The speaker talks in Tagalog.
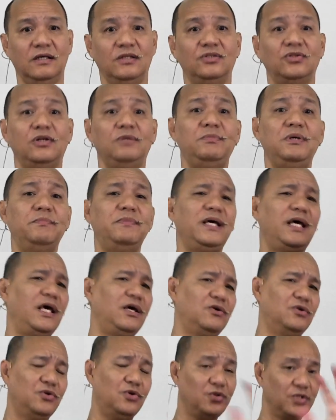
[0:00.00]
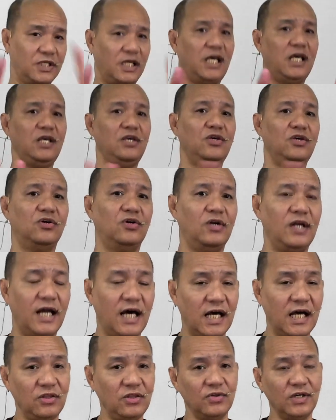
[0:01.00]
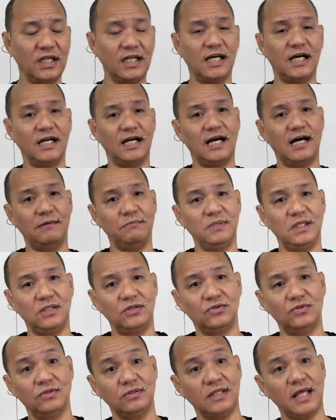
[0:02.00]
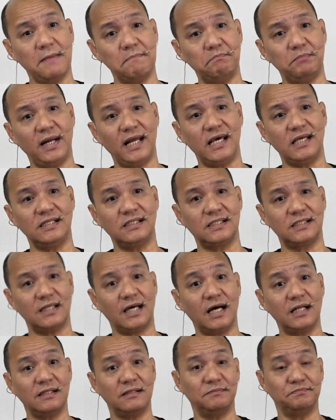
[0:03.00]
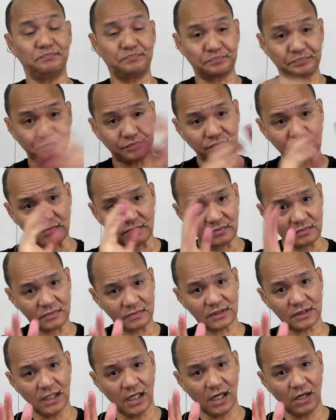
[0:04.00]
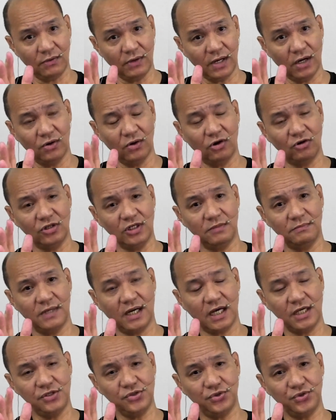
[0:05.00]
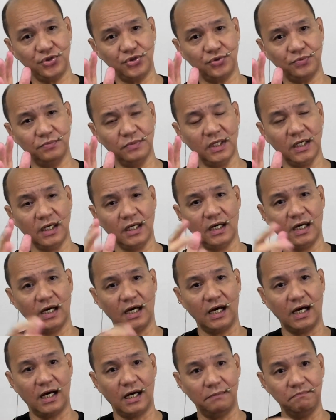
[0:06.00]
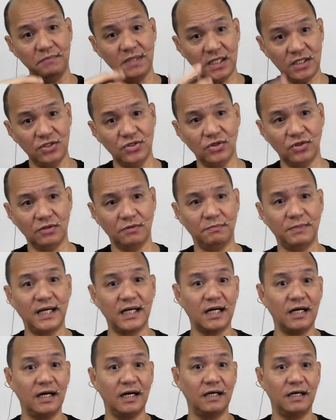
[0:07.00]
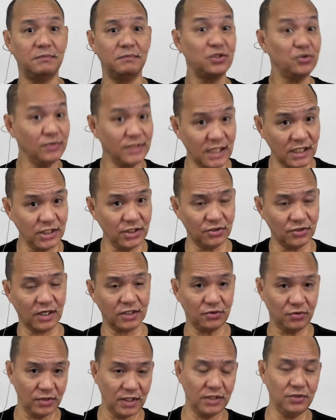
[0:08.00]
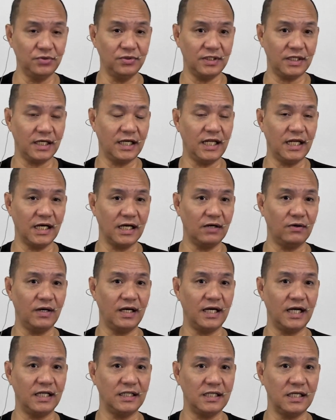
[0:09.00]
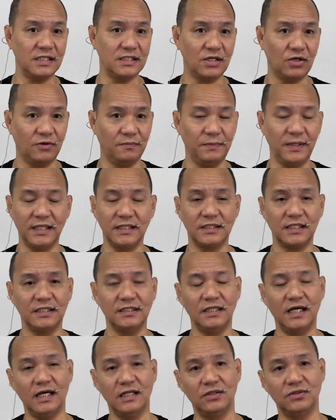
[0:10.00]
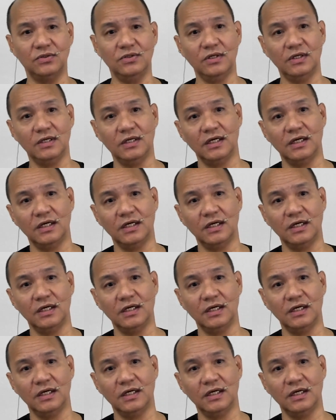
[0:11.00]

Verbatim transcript: So, ibibigay ko sa inyo lahat ng ginagamit kong templates at gagawa ho ako ng mga YouTube uh, video para masundan nyo. Katulad ho ng ginagawa natin sa Oplan Candado.